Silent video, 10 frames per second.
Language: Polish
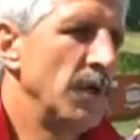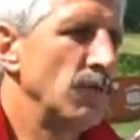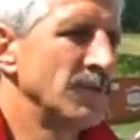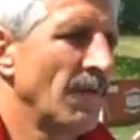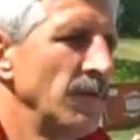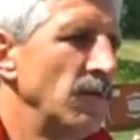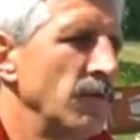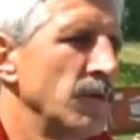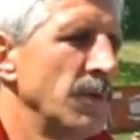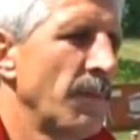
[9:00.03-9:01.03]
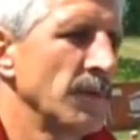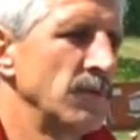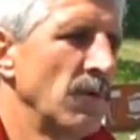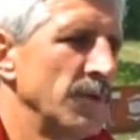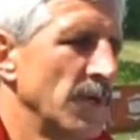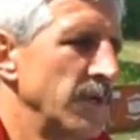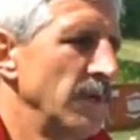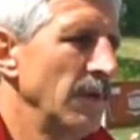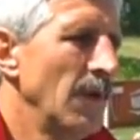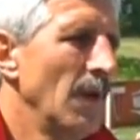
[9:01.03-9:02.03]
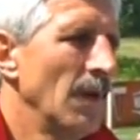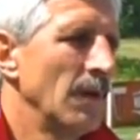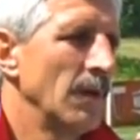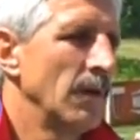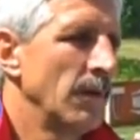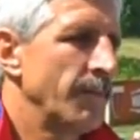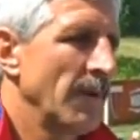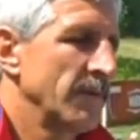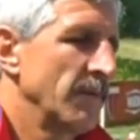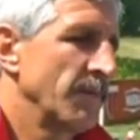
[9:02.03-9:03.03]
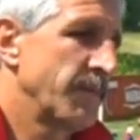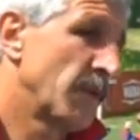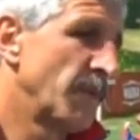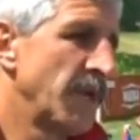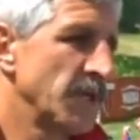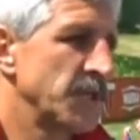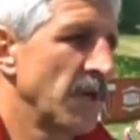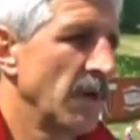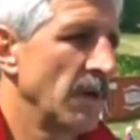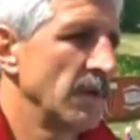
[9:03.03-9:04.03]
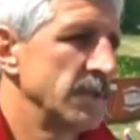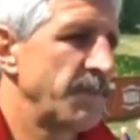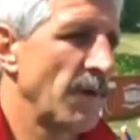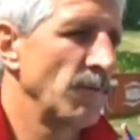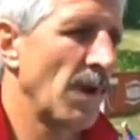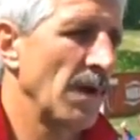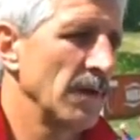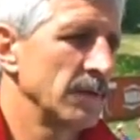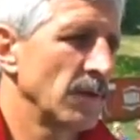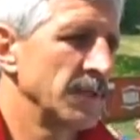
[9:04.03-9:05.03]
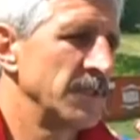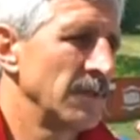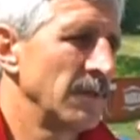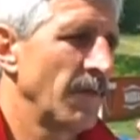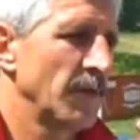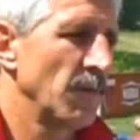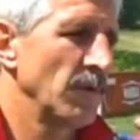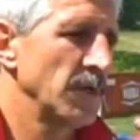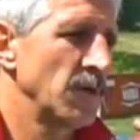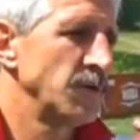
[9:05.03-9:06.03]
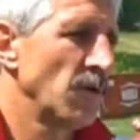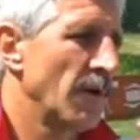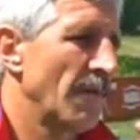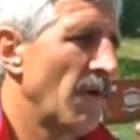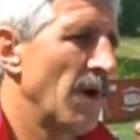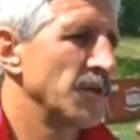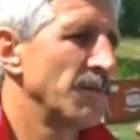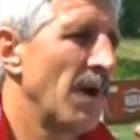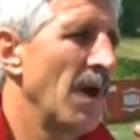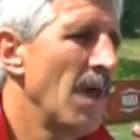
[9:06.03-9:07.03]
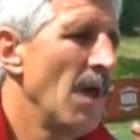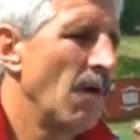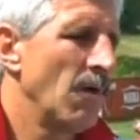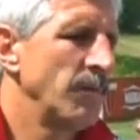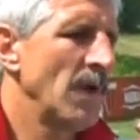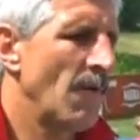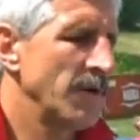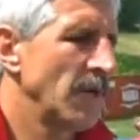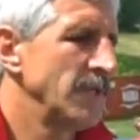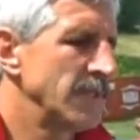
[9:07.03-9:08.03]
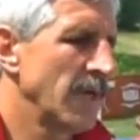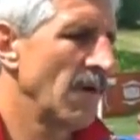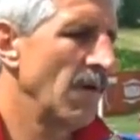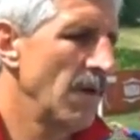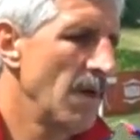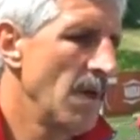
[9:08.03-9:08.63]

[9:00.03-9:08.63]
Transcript: kilku zawodników, którzy po prostu odeszli. E, podobnie jeszcze e, z ma, to jest nie wiadomo, jeśli chodzi o Rafała Grzyba, o Michała Zielińskiego.